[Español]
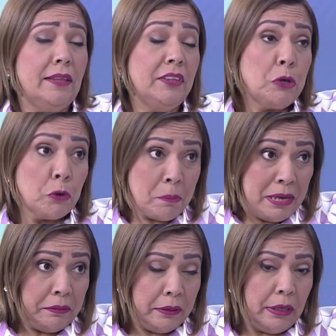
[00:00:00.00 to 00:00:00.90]

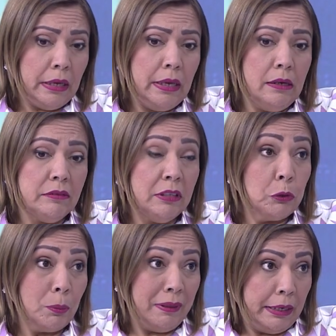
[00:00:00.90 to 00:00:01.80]
anteriormente el
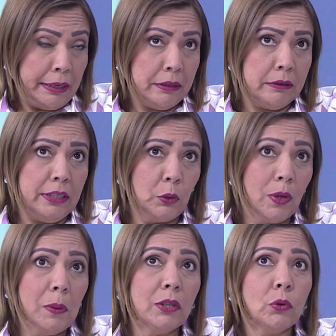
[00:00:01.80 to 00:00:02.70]
síndrome de REC, te estoy
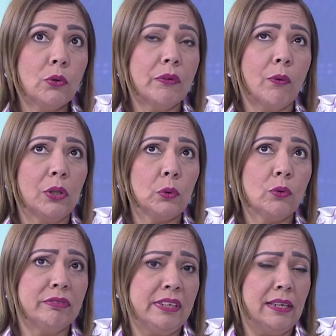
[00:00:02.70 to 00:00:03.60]
hablando cuando
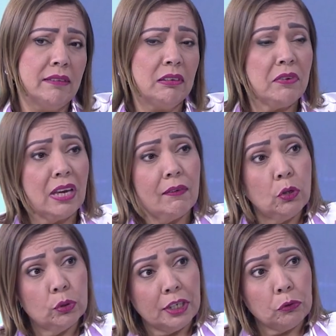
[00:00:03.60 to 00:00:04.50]
se clasificaban
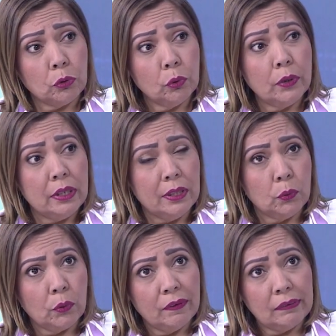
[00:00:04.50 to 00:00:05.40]
los trastornos del
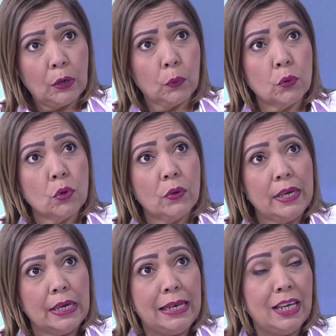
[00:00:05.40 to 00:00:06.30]
neurodesarrollo,
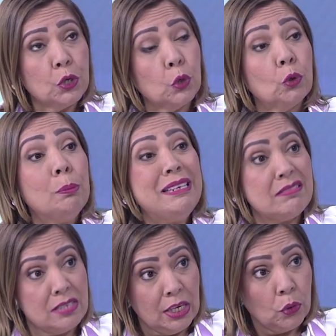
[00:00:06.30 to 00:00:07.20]
en el año
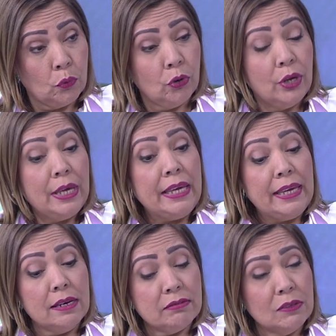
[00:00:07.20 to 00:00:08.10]
2005
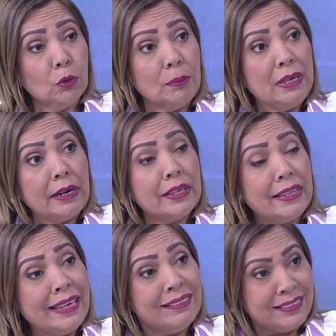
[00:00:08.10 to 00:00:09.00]
el síndrome de REC
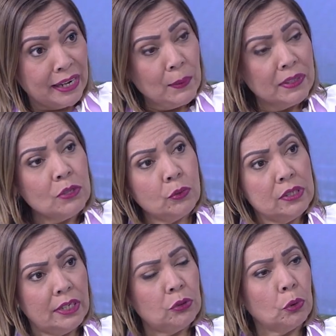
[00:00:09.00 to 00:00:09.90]
entraba dentro del
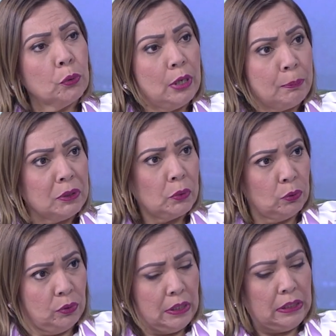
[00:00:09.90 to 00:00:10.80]
trastorno del espectro
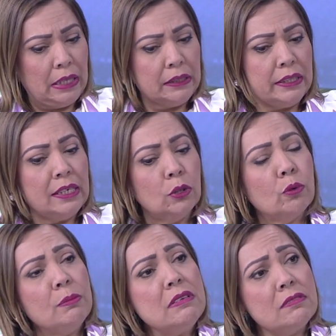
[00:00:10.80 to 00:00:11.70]
autista. Del
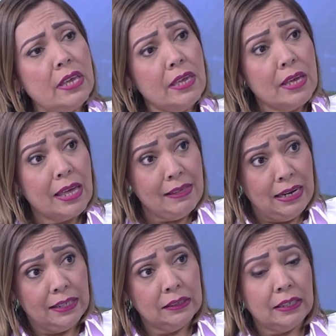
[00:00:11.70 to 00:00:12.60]
2006 en
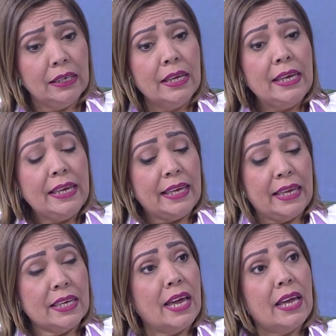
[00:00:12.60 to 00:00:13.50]
adelante,
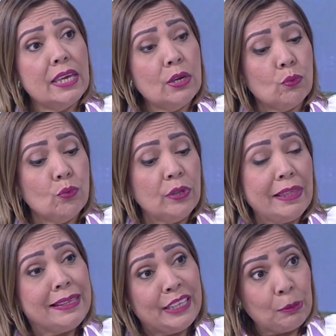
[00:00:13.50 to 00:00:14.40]
que ya hay una
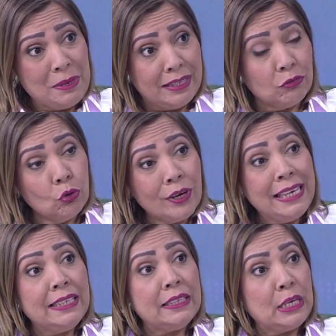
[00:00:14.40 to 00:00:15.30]
determinación
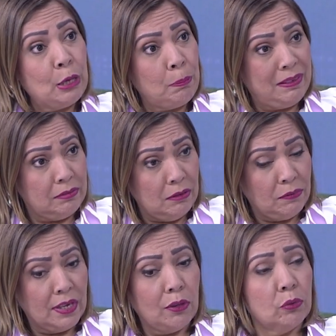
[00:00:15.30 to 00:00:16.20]
genética
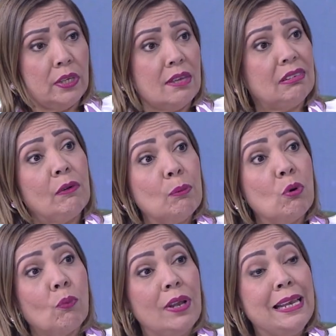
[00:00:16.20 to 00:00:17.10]
específica, donde ya sabemos
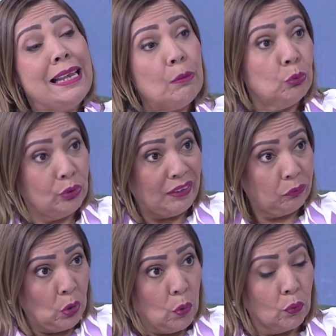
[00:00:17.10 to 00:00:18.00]
cuál es la
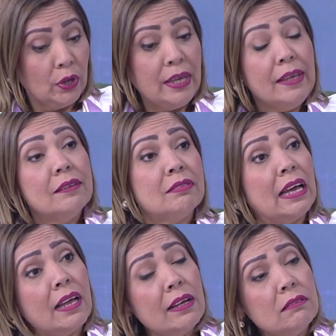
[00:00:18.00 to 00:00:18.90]
mutación,
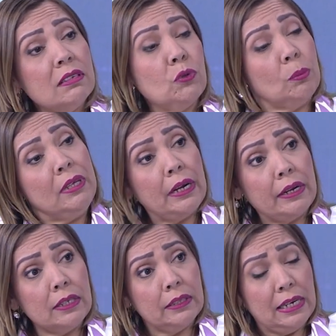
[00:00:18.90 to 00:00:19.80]
sacan al síndrome de
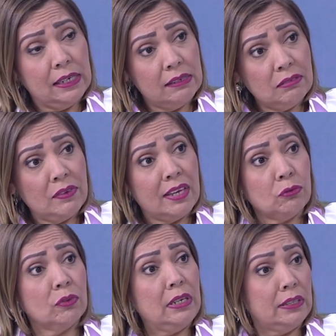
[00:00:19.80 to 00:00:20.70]
Rett de la
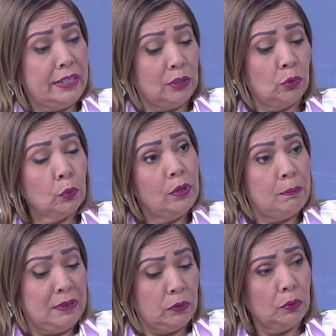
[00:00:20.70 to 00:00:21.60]
clasificación del trastorno del
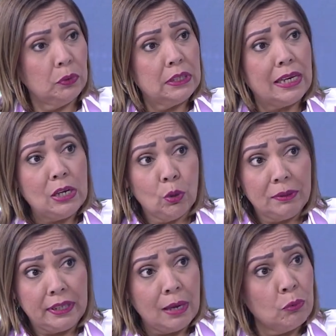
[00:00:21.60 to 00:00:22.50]
espectro autista y lo
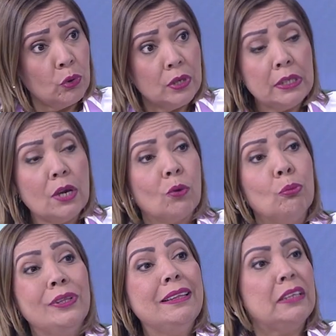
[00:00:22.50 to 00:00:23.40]
manejamos hoy en día como
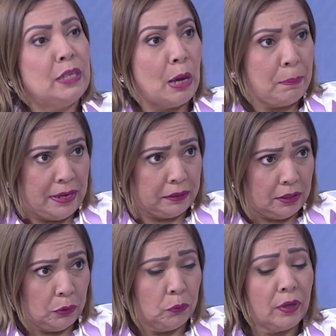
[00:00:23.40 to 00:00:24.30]
una entidad
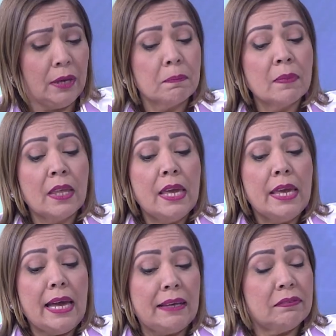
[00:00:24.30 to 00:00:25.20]
aparte. ¿okay?
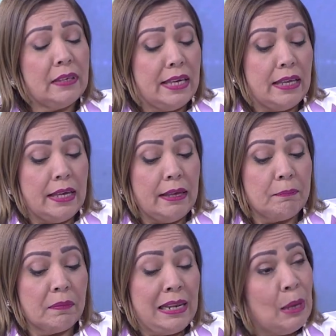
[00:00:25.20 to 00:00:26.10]

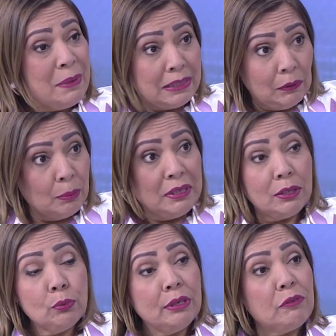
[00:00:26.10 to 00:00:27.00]
Em, lamentablemente
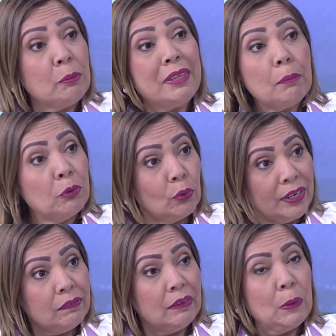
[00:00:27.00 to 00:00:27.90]
es una enfermedad
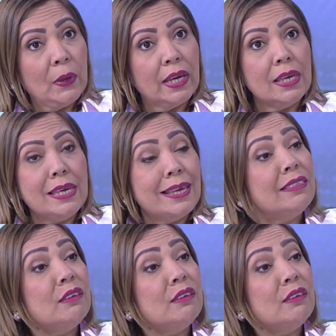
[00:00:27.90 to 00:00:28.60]
progresiva y es